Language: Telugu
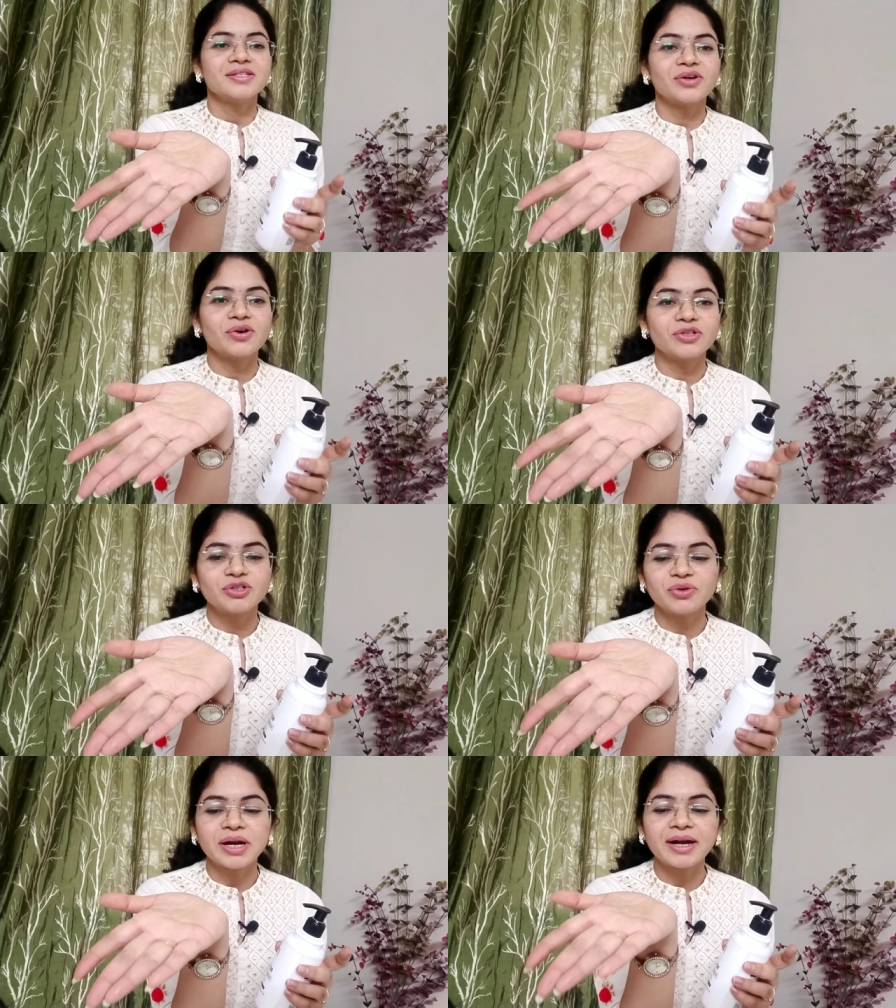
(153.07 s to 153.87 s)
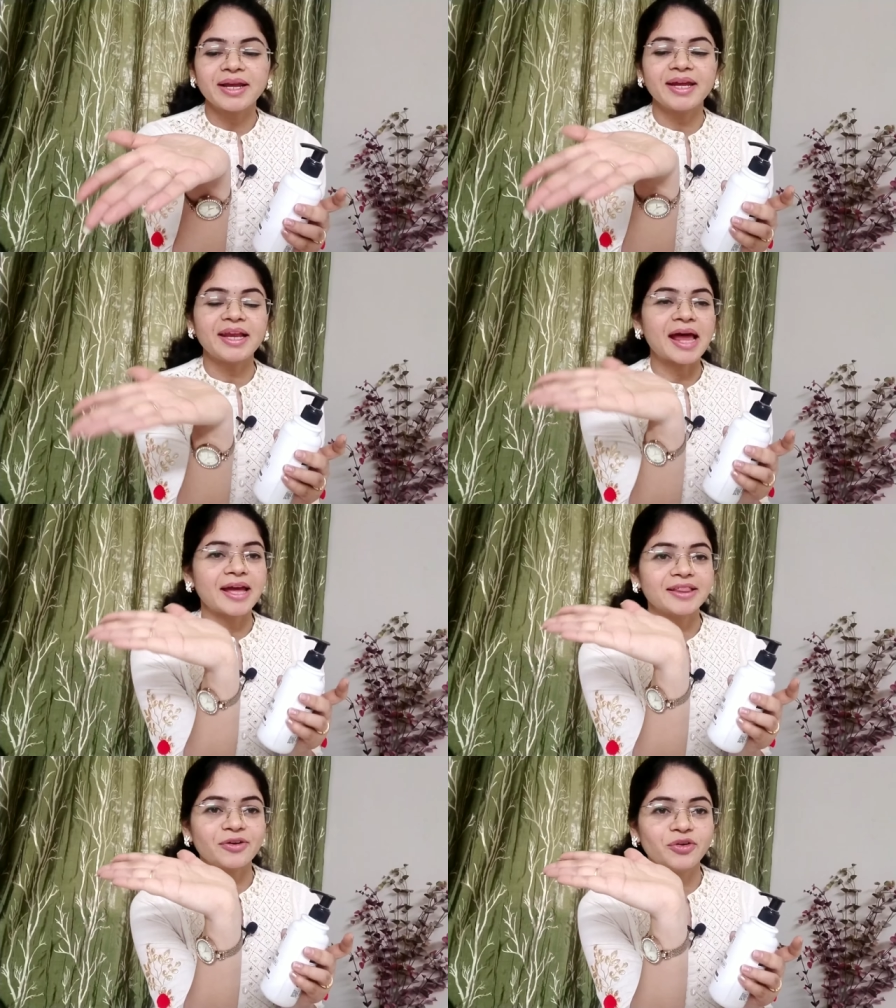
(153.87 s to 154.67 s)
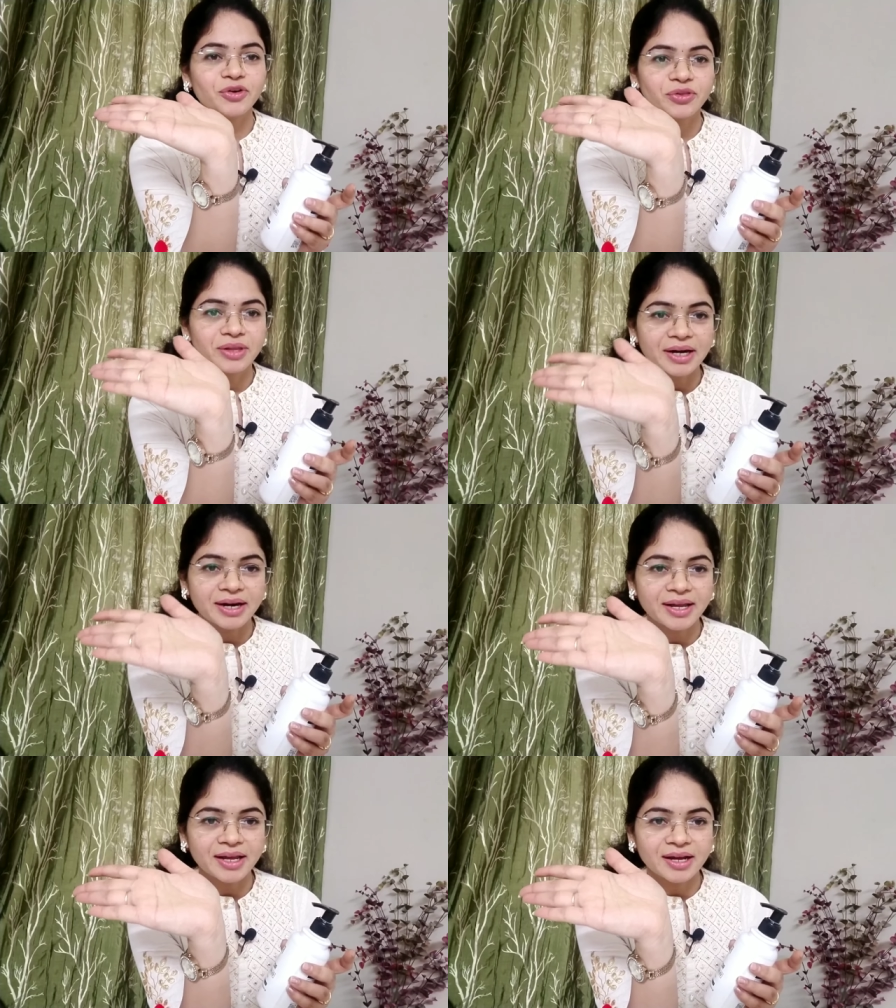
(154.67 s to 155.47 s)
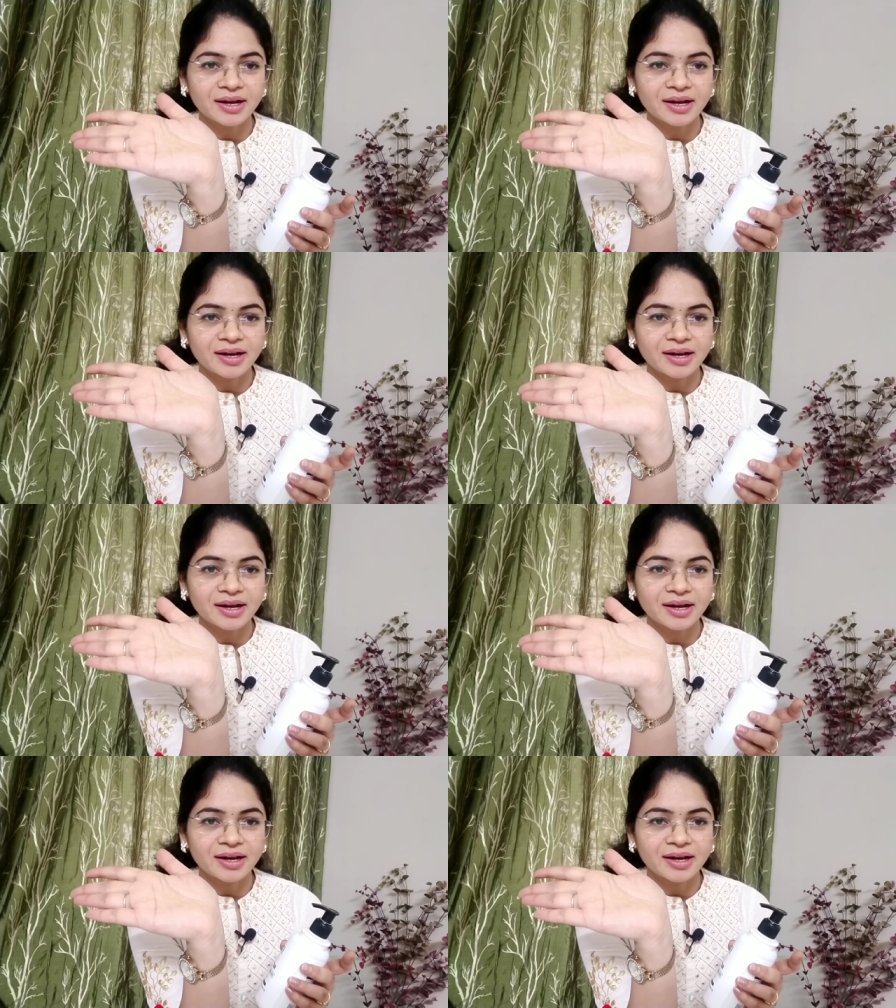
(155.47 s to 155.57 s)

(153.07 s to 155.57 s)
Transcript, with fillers: సో చూడండి ఇలా అయితే ఉంటుందండి